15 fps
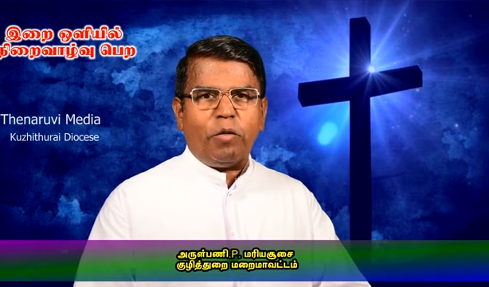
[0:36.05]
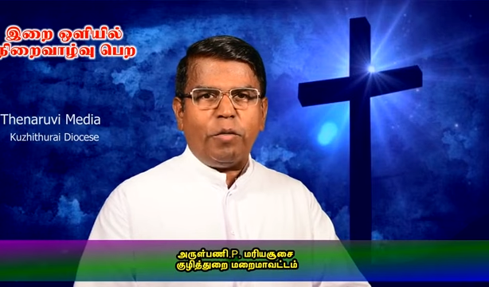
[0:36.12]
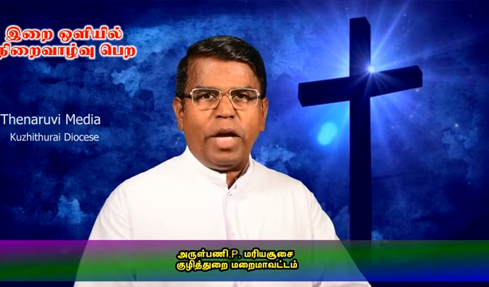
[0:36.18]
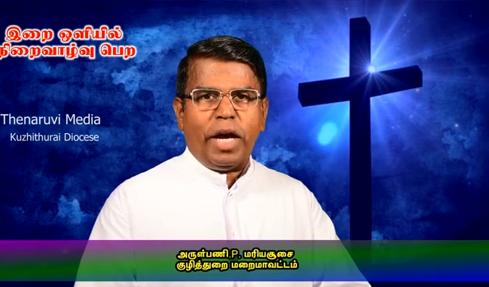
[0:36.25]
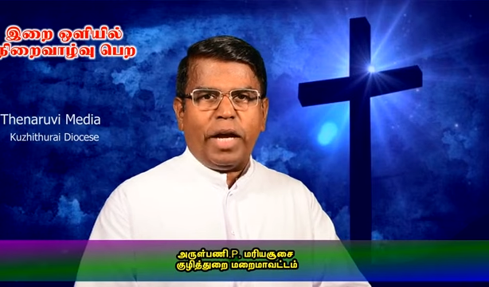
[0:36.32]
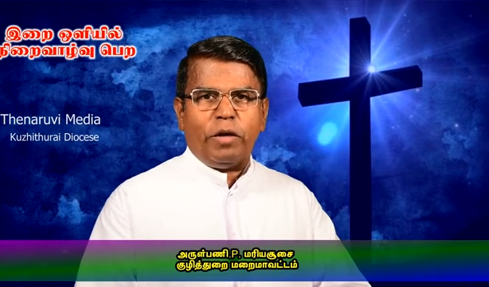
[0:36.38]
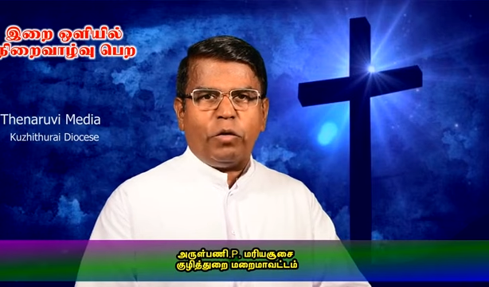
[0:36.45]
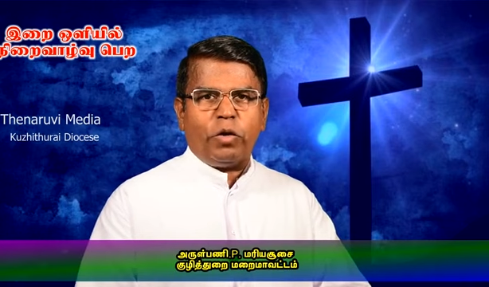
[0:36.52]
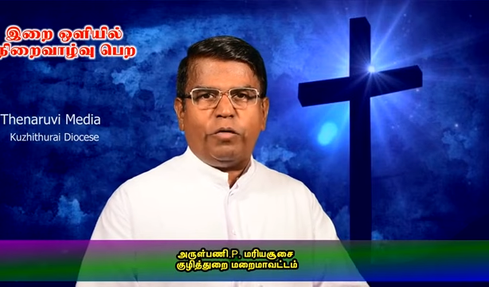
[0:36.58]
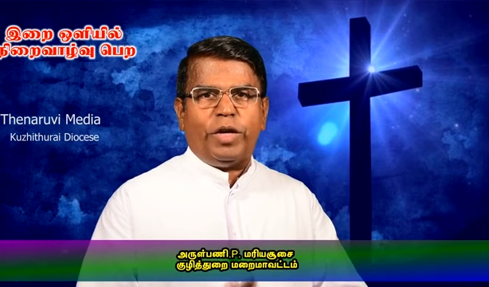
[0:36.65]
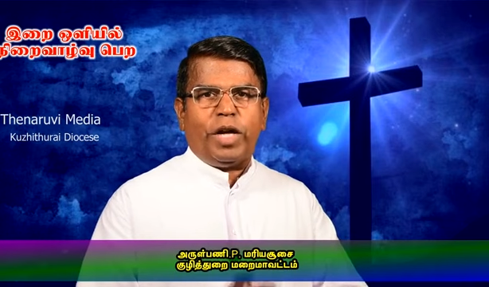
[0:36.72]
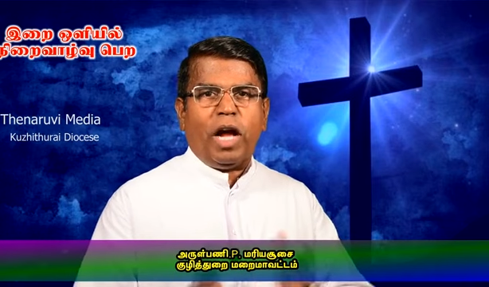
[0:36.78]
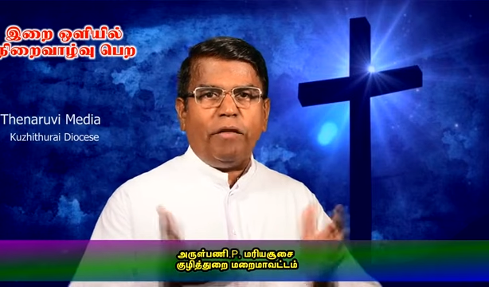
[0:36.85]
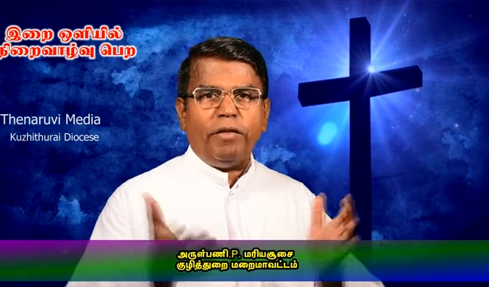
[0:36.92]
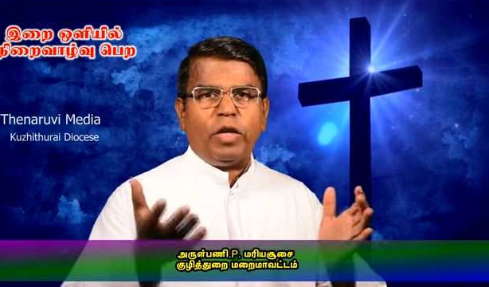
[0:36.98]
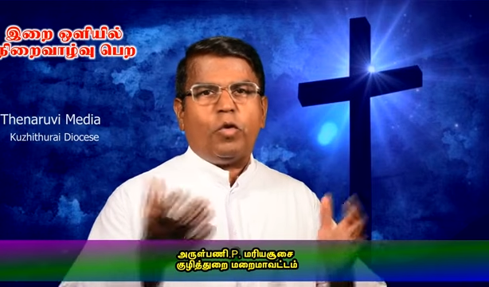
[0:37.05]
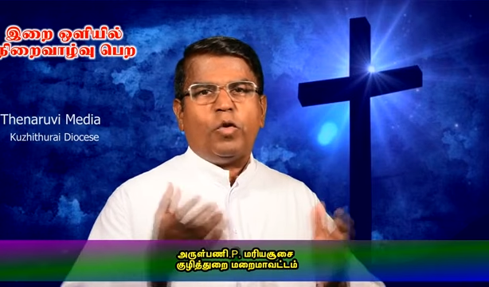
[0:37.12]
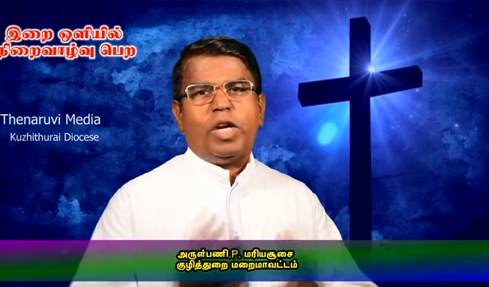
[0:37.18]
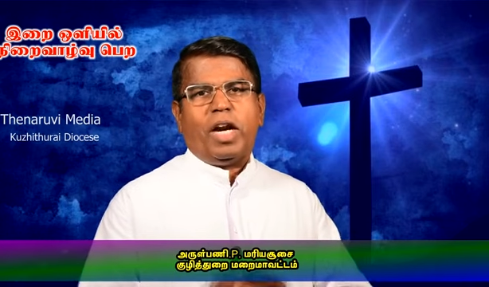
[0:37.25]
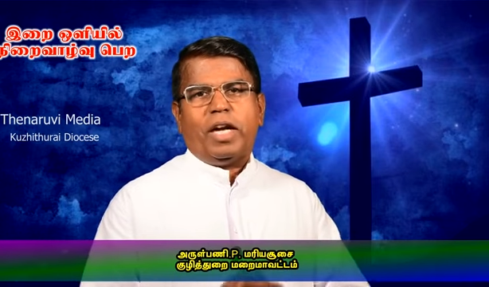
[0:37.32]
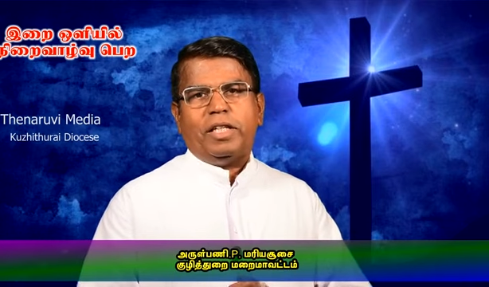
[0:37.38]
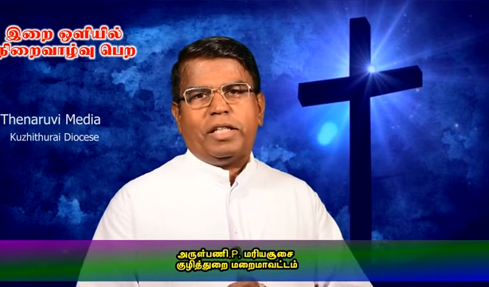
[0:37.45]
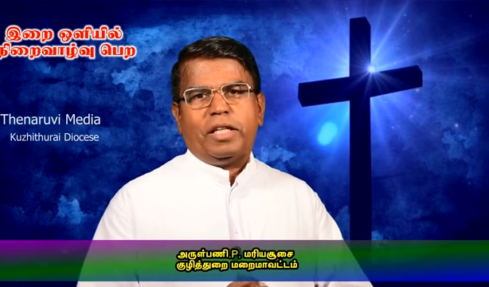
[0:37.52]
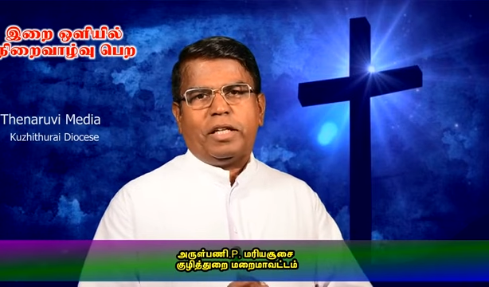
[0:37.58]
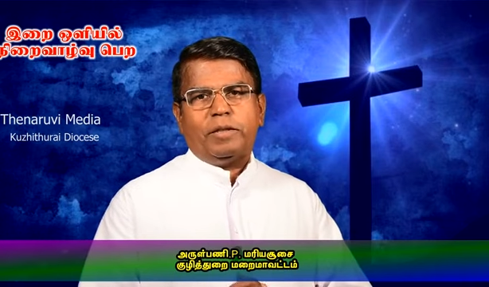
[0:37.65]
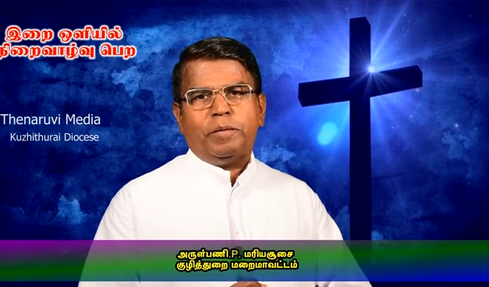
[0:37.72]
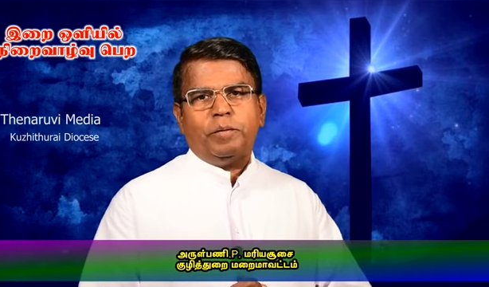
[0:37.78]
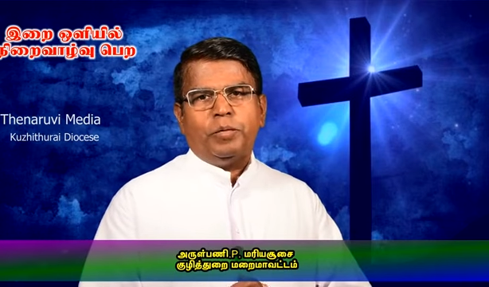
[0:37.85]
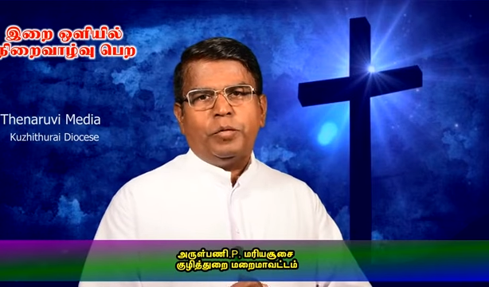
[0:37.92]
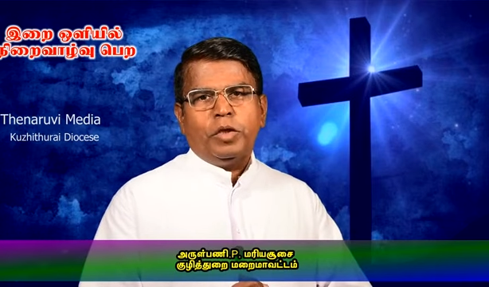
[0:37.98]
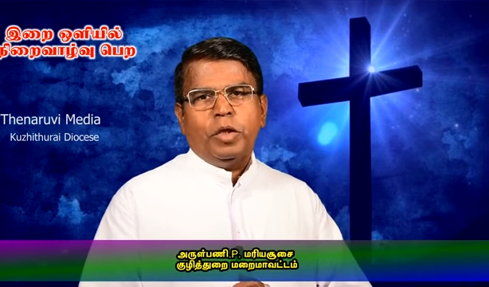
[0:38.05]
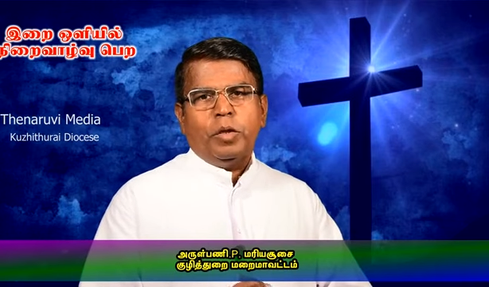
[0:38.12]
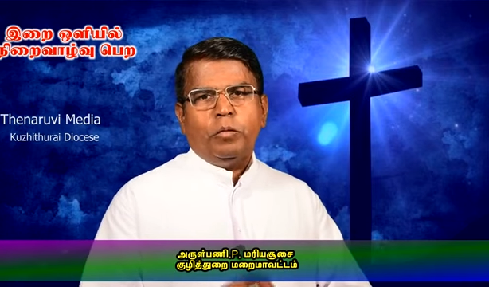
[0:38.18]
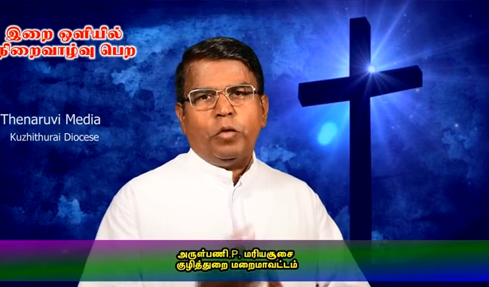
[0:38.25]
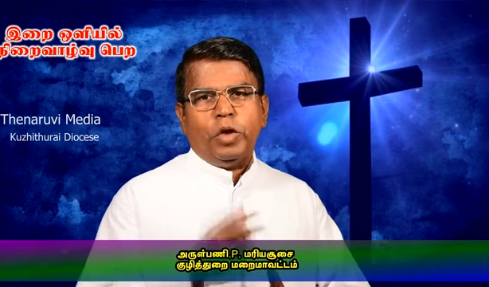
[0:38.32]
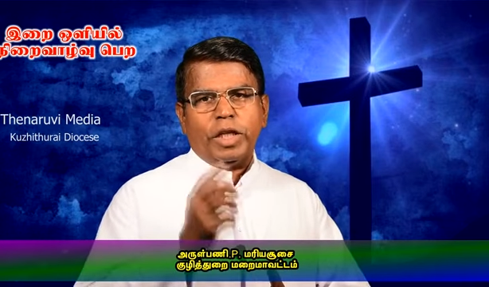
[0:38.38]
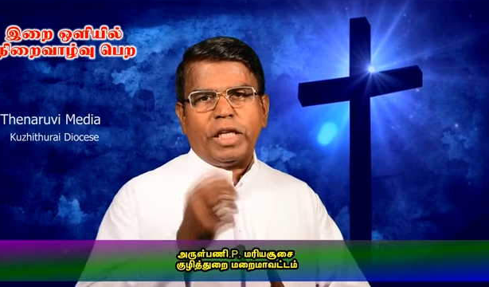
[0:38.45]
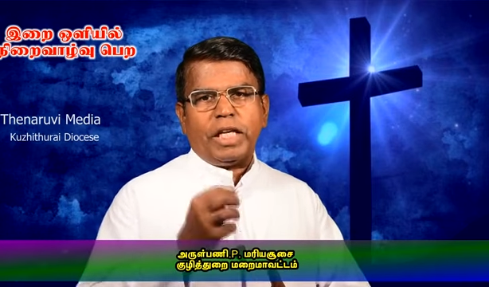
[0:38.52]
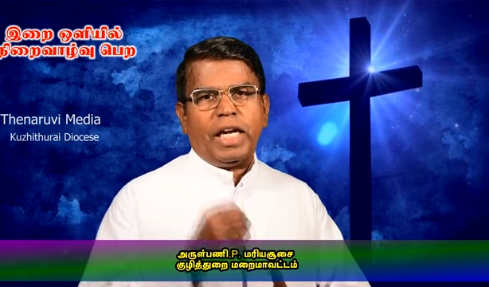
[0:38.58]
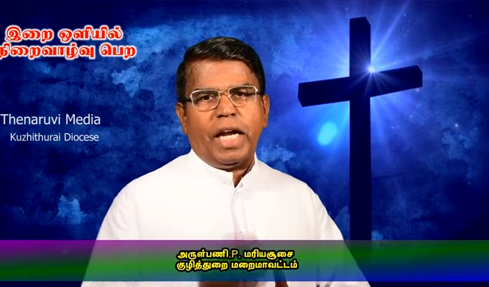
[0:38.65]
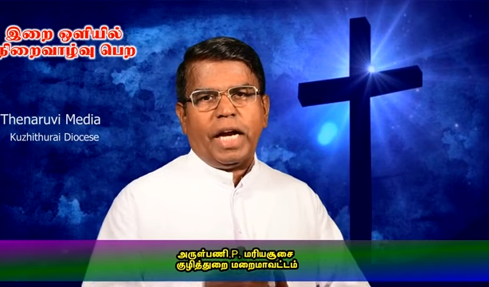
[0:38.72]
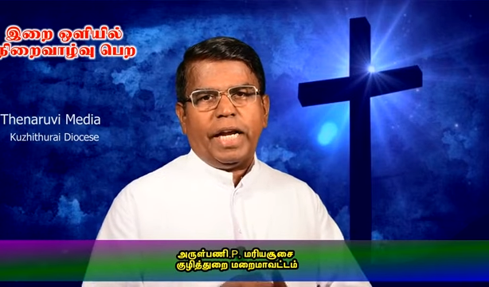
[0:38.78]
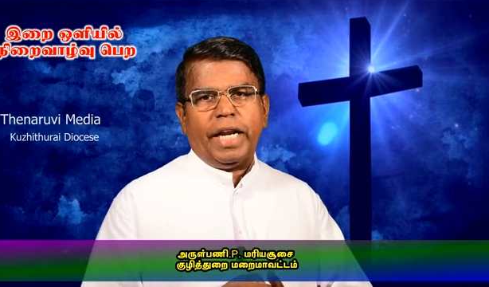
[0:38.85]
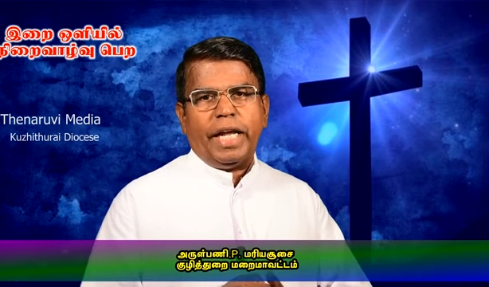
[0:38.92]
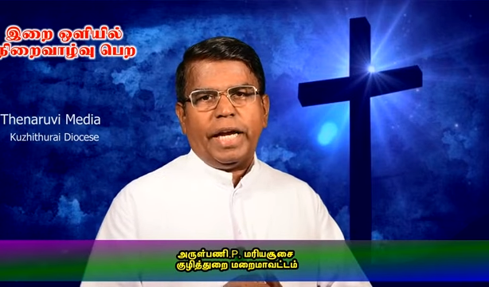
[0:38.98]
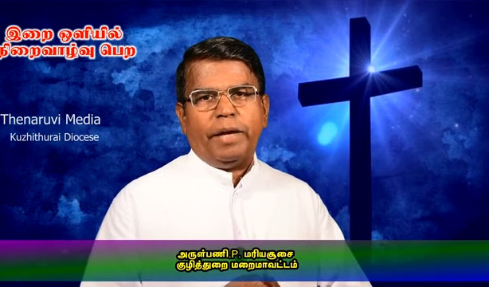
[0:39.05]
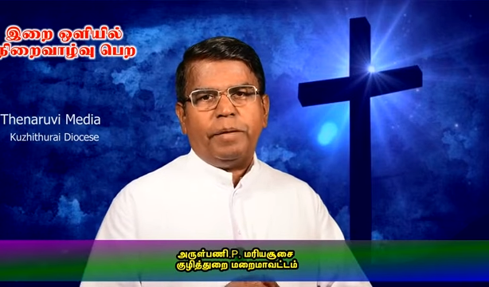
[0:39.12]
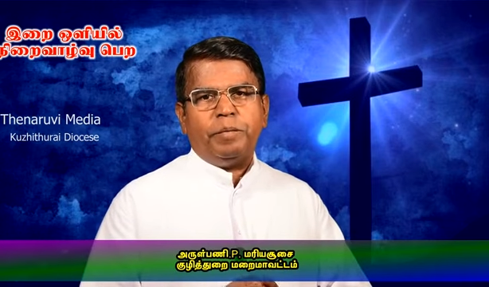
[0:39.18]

அருமையான ஒரு விழாவை கொண்டாடுகிறது புனிதர்களான